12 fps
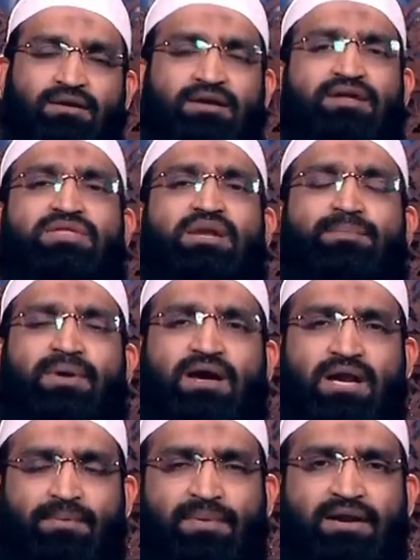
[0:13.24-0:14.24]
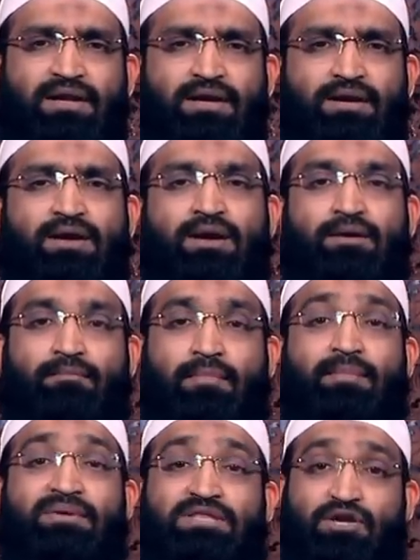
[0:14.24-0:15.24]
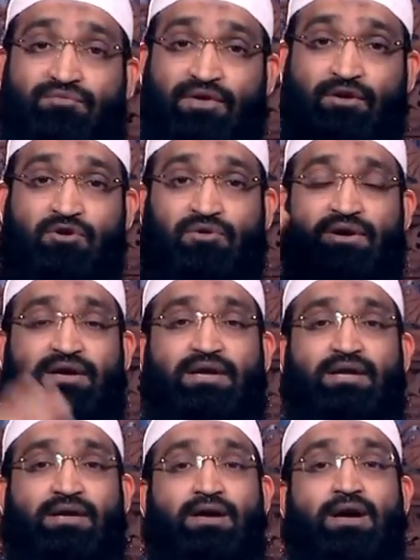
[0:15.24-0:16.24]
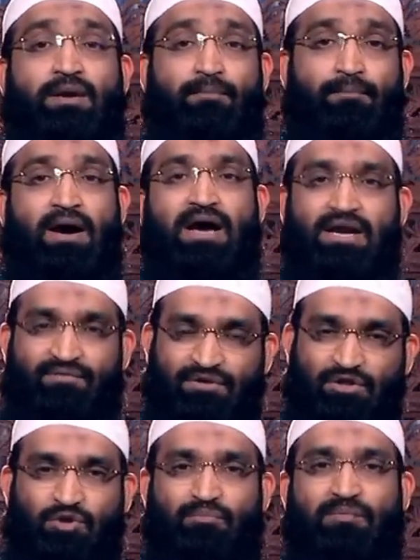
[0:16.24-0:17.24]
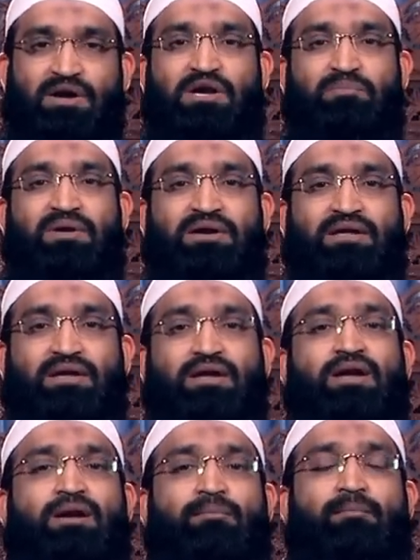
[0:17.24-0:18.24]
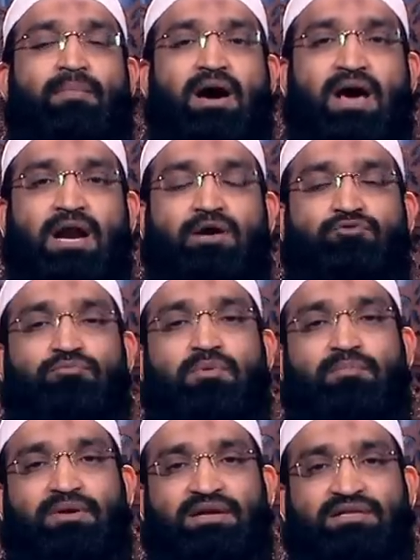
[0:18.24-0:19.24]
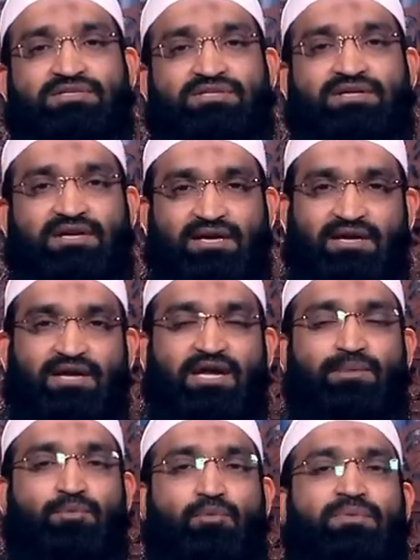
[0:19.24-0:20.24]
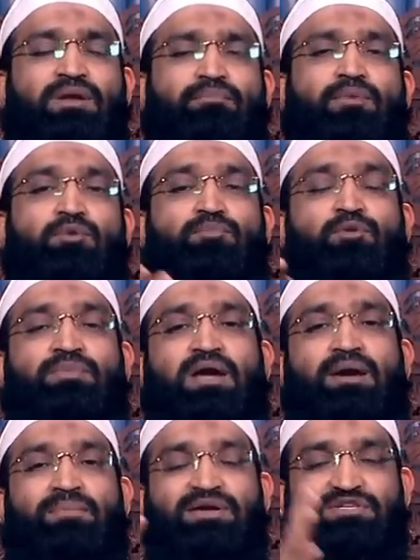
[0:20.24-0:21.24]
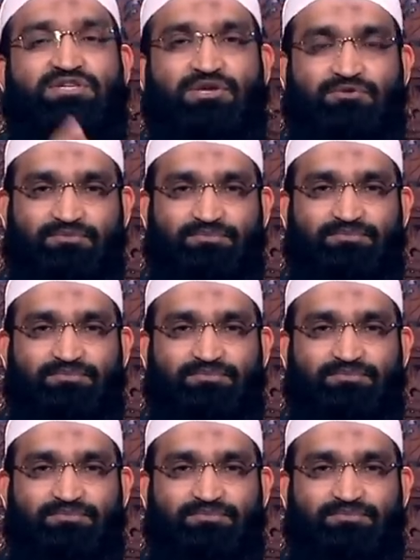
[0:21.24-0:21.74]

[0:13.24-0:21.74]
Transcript: నీతిని పక్కన పెట్టి మమతను వెనుకకు నెట్టి మానవతను మట్టి పెట్టి మారణ హోమం రగిల్చి ఈ భూమిని మరుభూమిగా మార్చాడు